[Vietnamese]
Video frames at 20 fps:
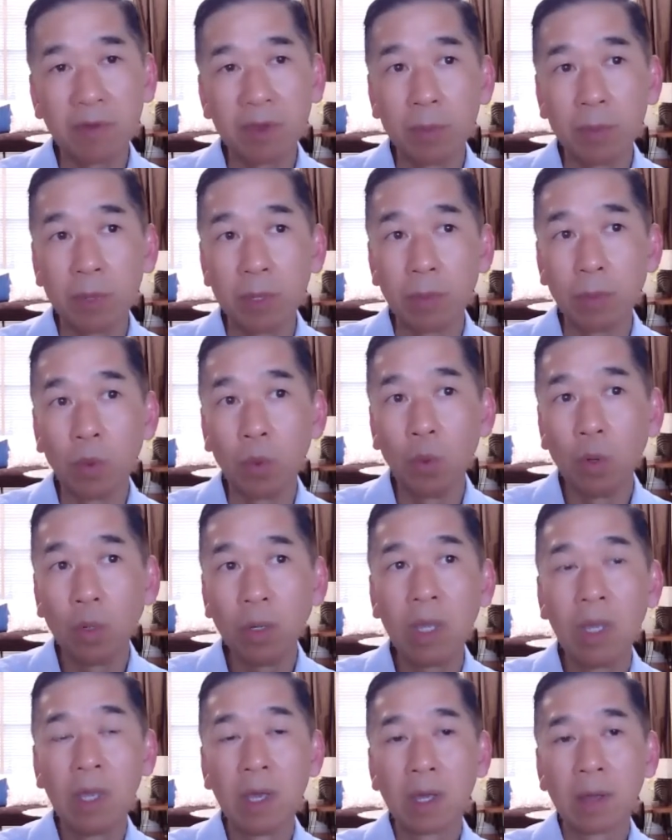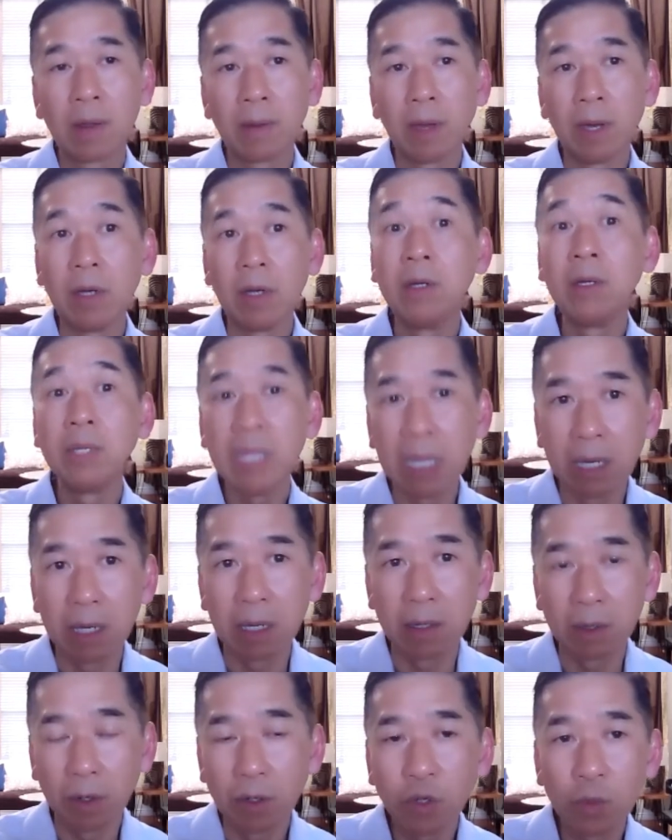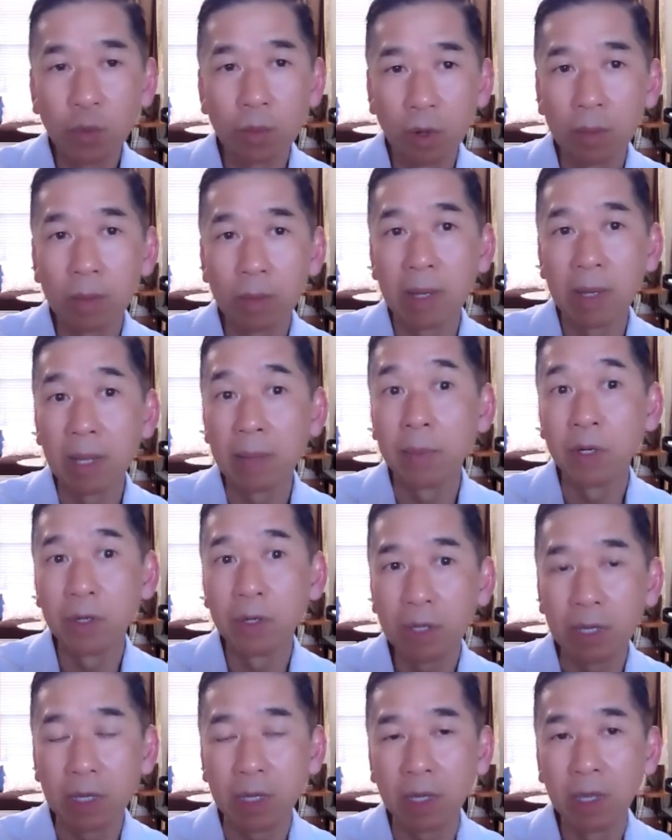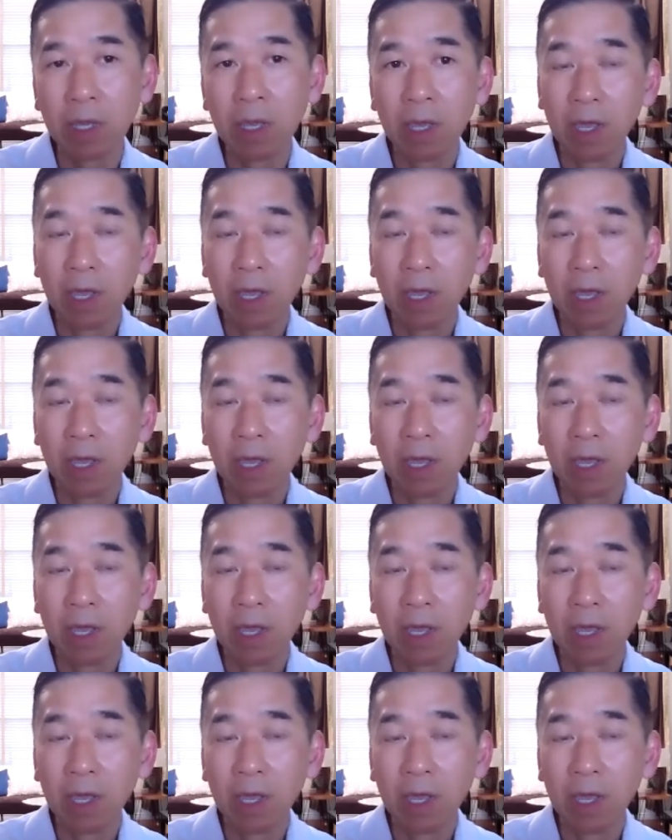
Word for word: tại vì mình muốn hướng thiện, nói chung nôm na là mình hướng thiện.